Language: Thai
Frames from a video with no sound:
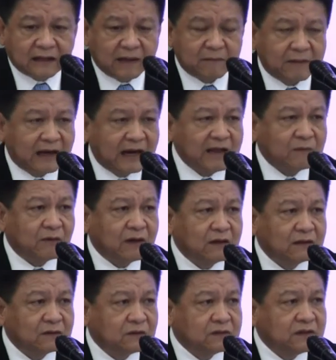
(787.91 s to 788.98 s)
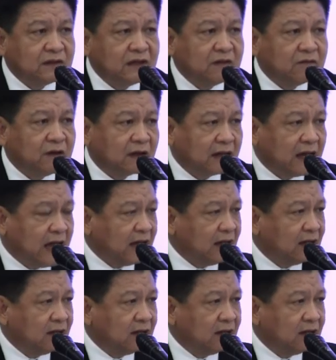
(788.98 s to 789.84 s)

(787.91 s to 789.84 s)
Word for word: ทำอะไรบนโซเชียลเน็ตเวิร์กได้